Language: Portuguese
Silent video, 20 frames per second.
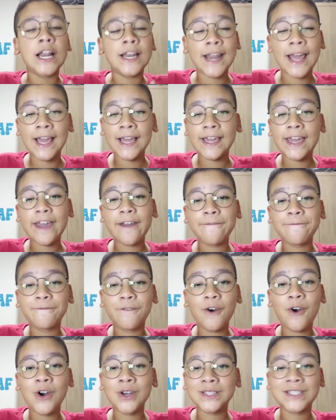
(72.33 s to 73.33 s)
Nem que
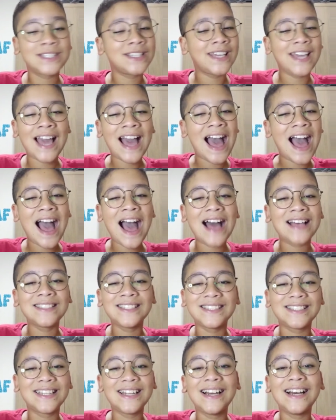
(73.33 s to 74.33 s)
fosse
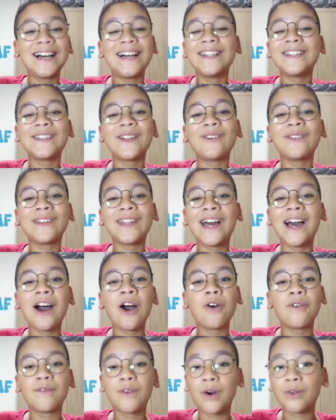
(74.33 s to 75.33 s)
arrastando, eu
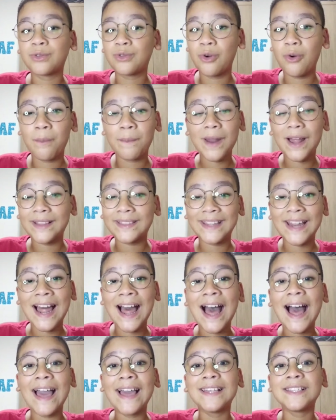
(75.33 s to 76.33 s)
não volto pra
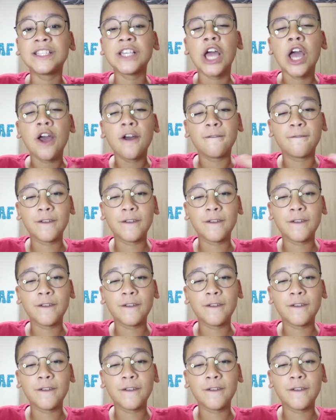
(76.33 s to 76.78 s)
trás.